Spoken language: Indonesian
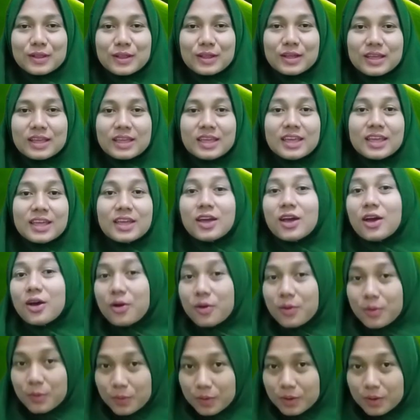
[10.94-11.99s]
warahmatullahi
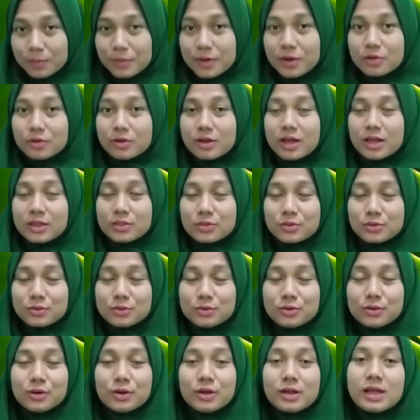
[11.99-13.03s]

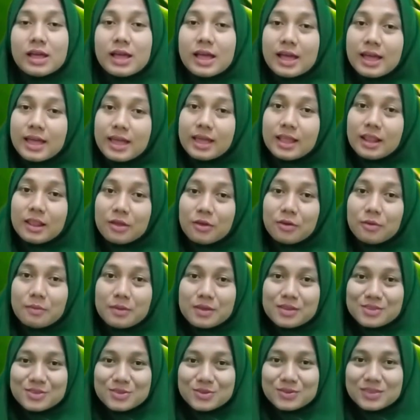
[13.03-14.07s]
wabarakatuh. Hello my
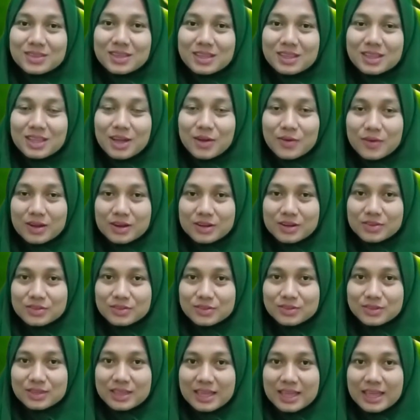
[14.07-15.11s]
student, how are you
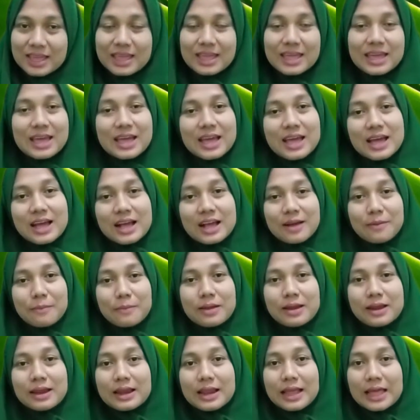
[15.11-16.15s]
today?
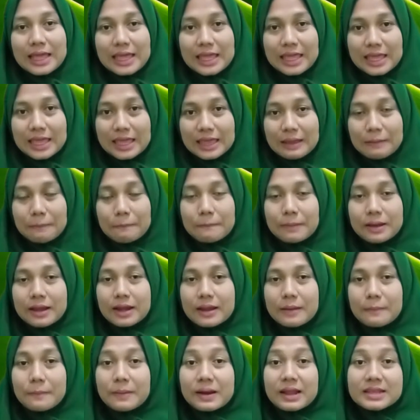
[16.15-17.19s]
Kembali lagi
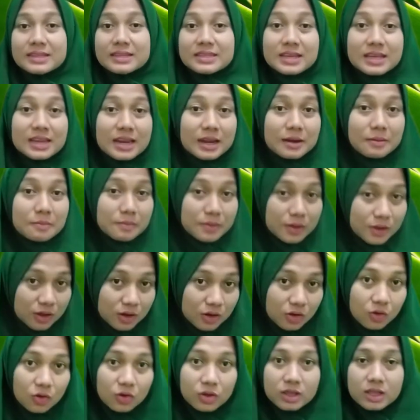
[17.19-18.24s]
pada pelajaran
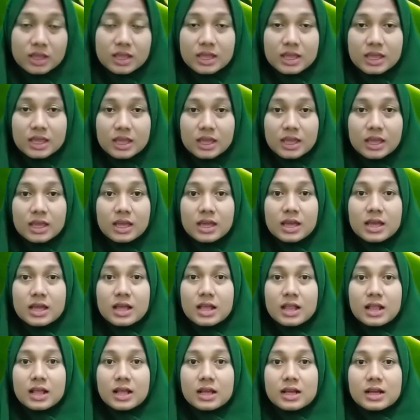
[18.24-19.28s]
biologi.
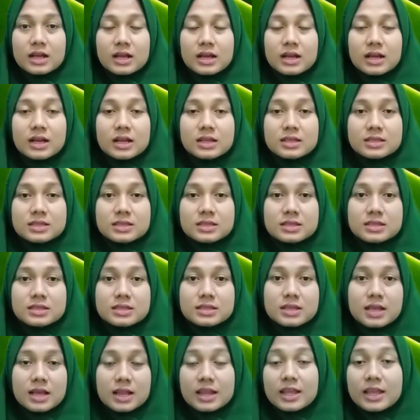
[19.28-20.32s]
Uh,
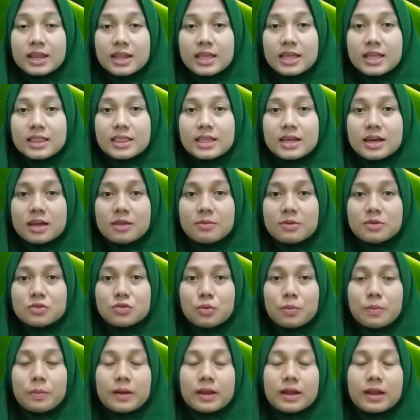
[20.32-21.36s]
kali ini kita akan
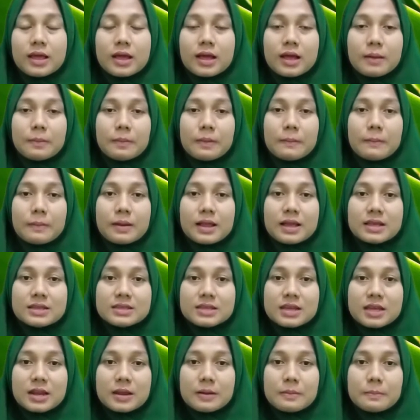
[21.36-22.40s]
masuk pada
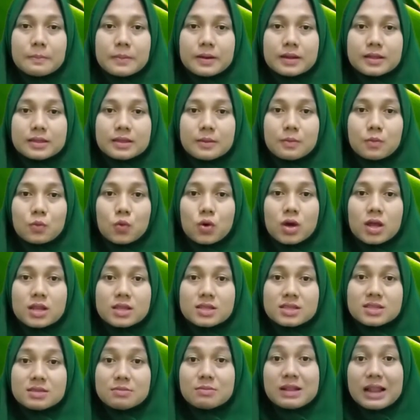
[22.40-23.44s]
pembelajaran pertemuan
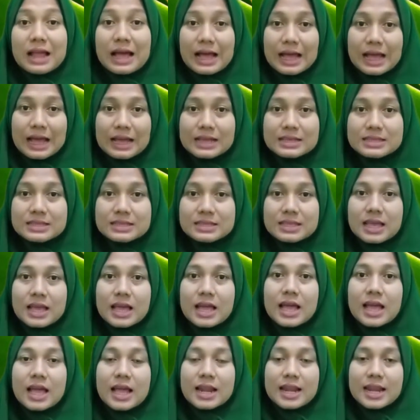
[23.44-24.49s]

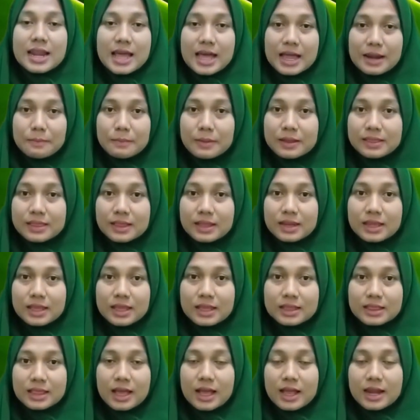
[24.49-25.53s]
11 dan materi
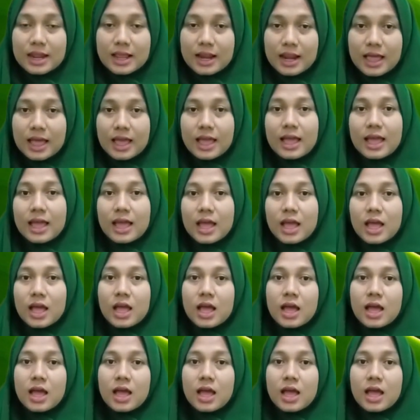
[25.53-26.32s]
kita adalah